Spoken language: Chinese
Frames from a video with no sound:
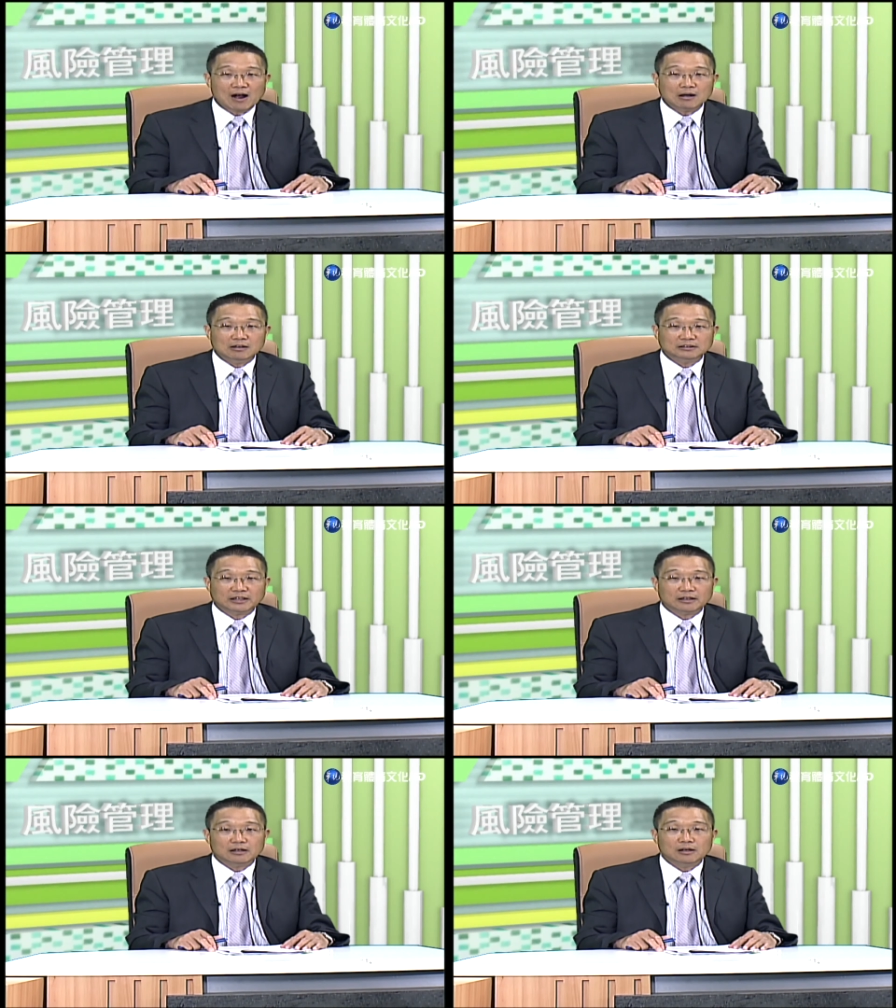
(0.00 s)
发，而
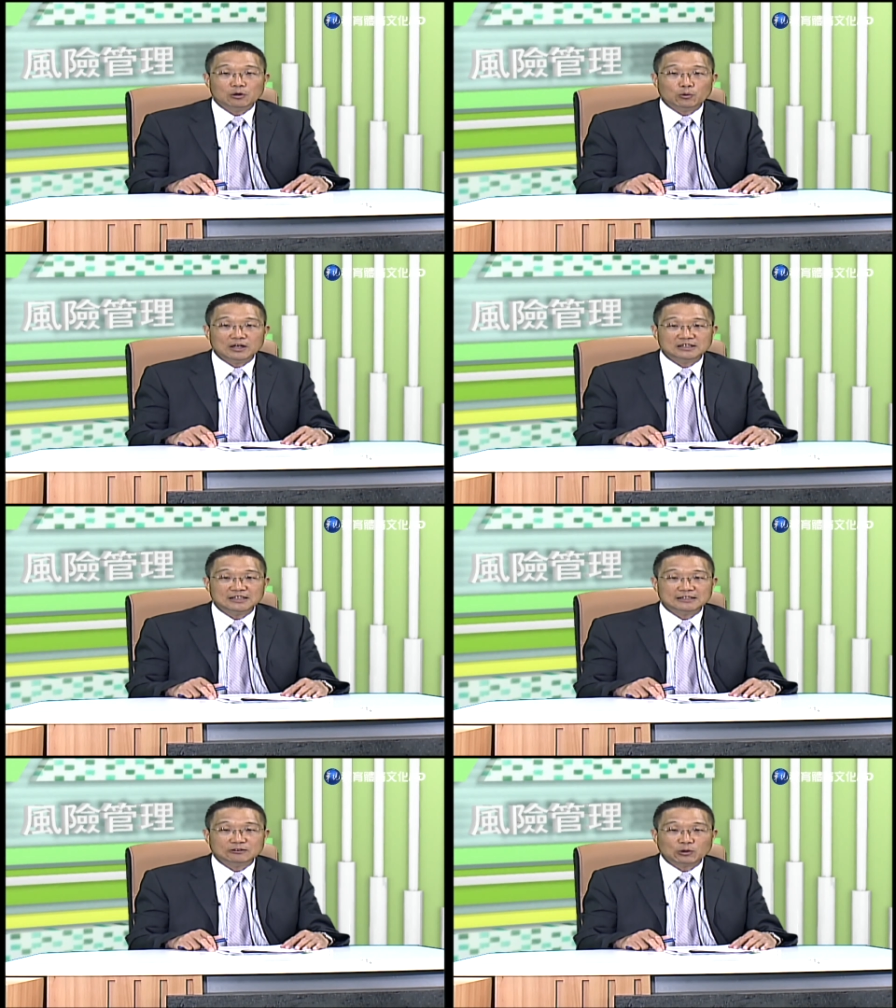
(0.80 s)
且危
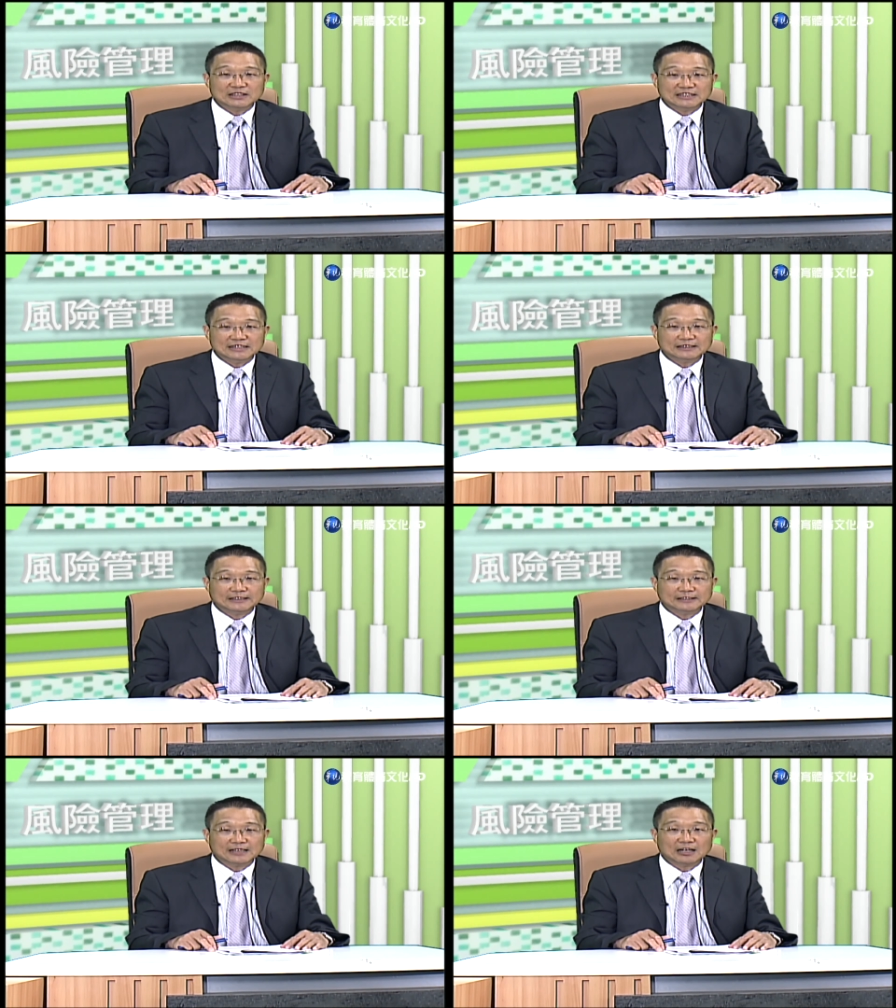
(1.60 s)
机对企业
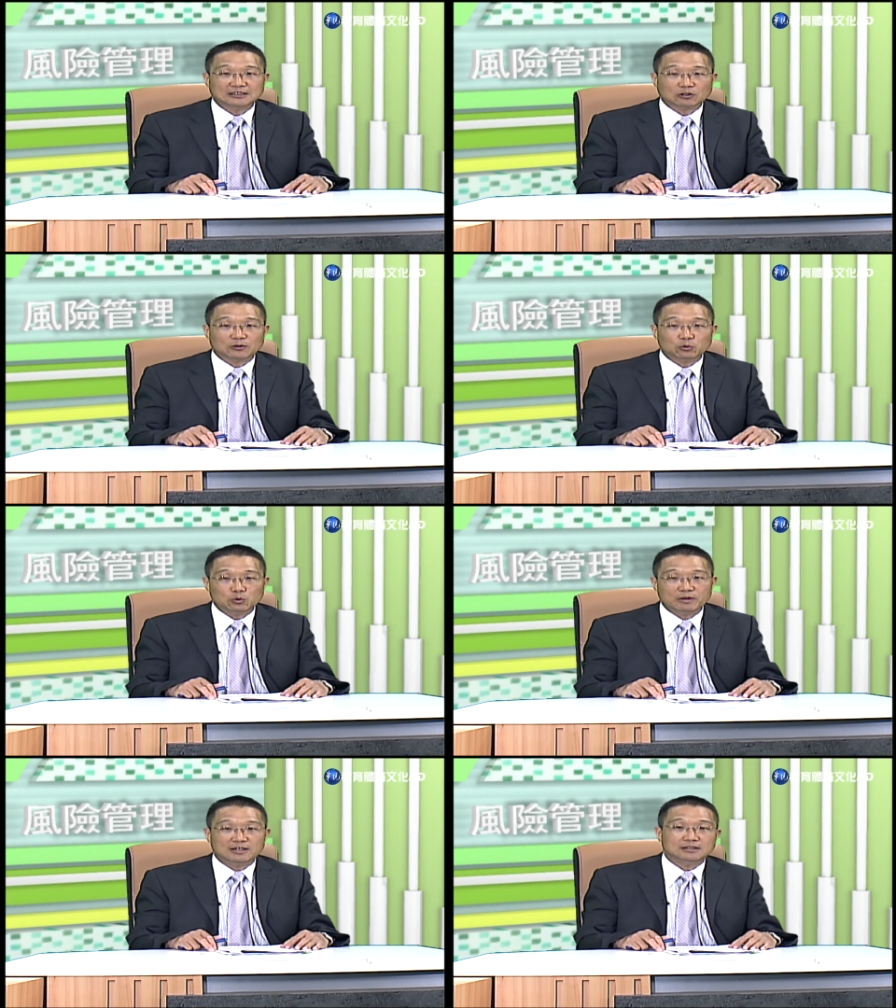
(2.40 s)
形象造成
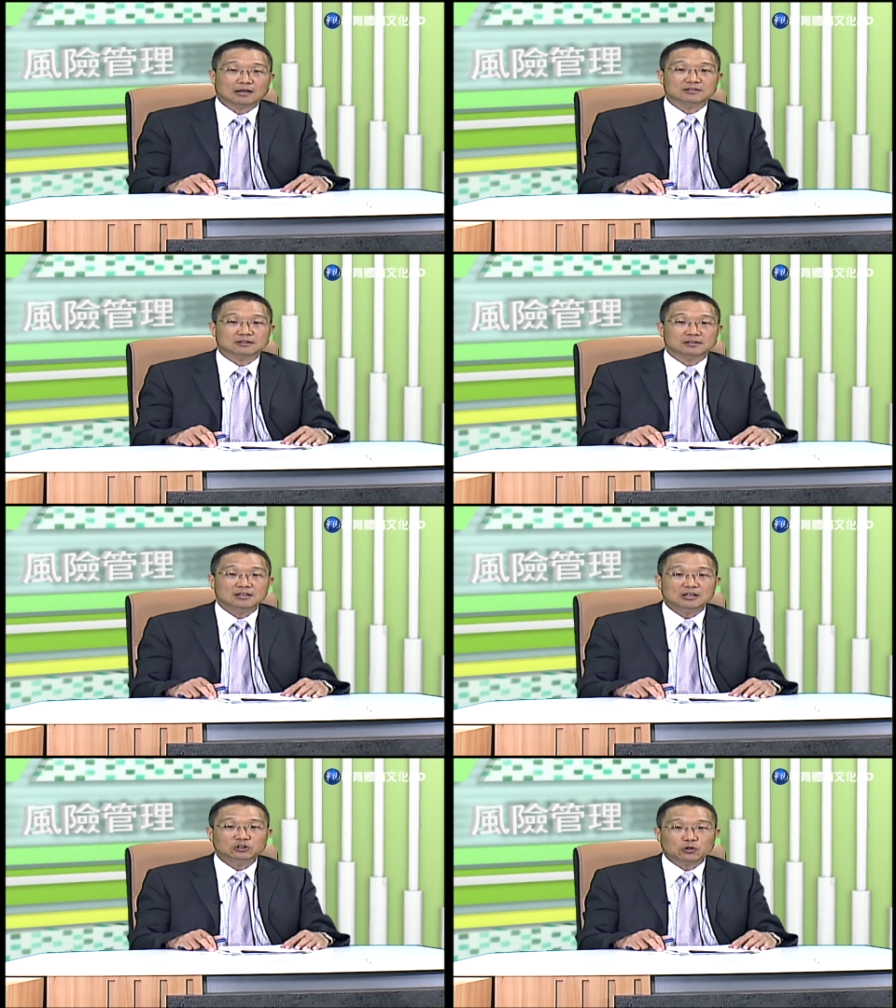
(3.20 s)
负面影响时，
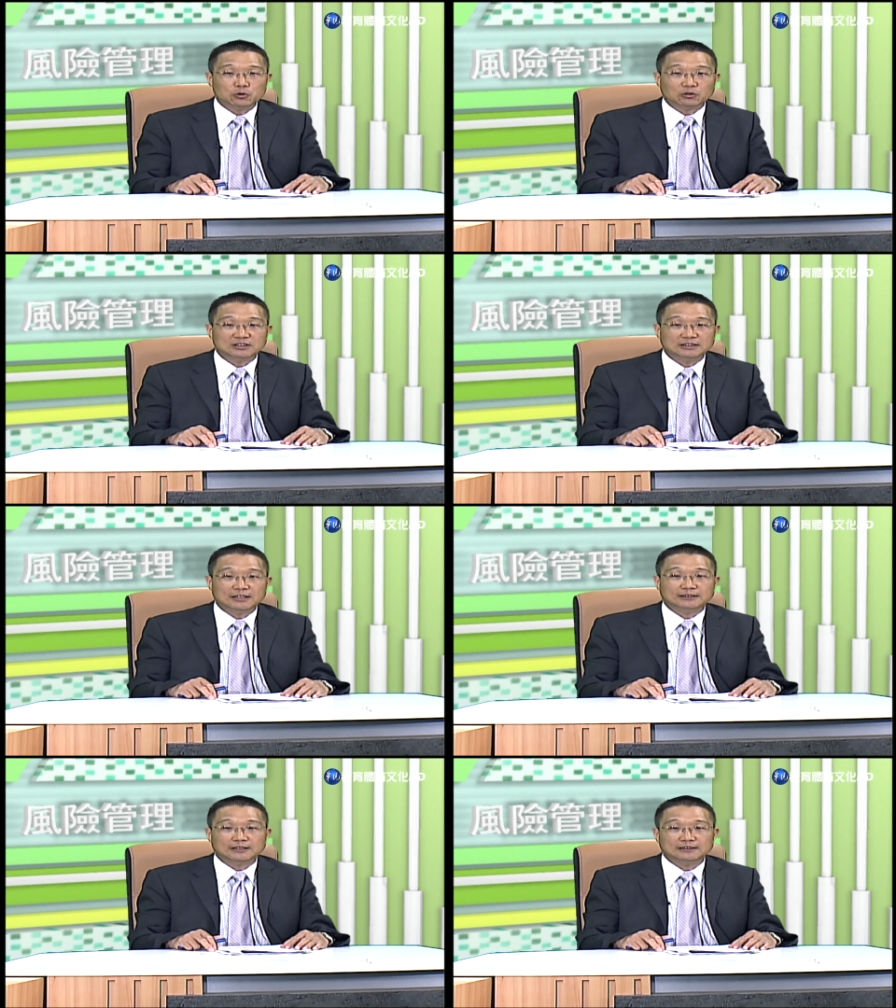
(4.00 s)
就有企
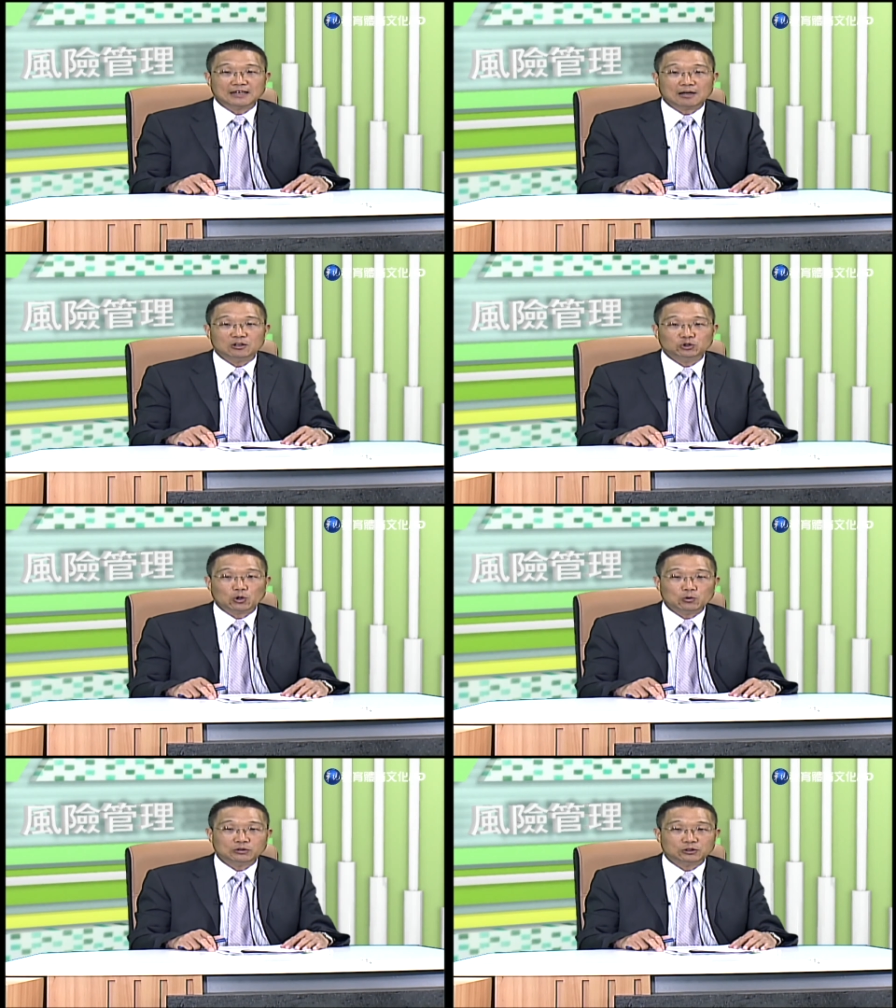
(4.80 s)
业形象
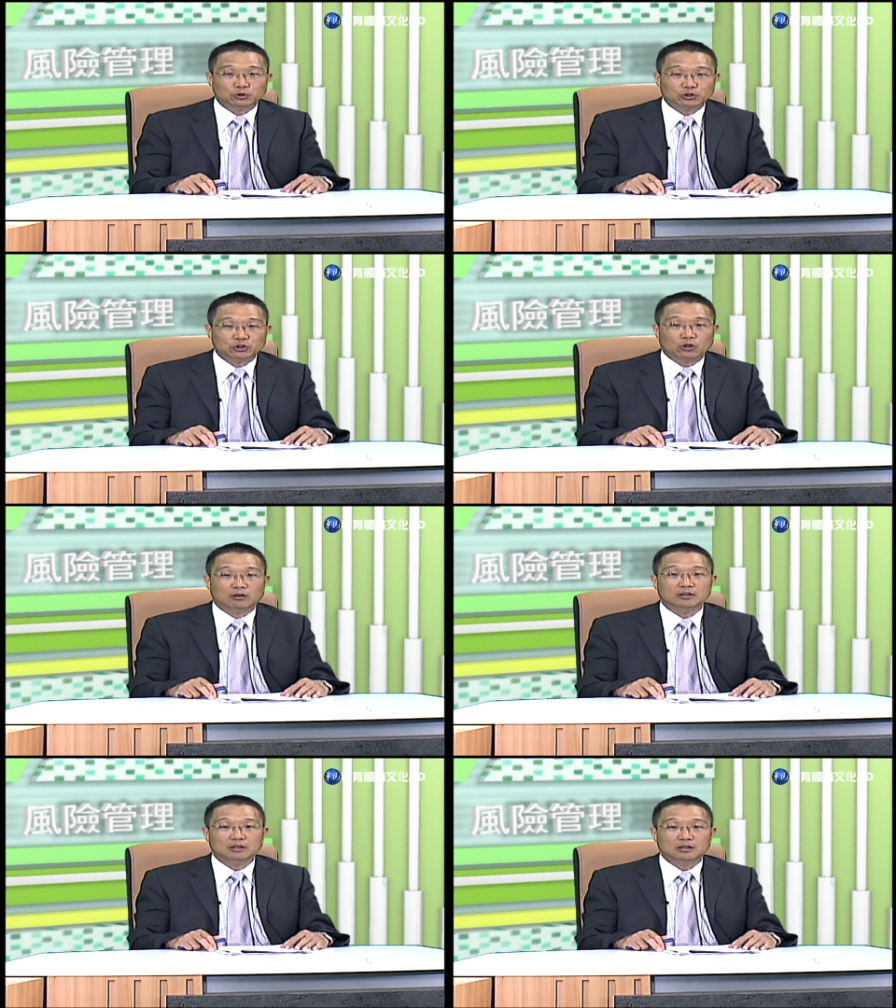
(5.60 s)
修复的需求，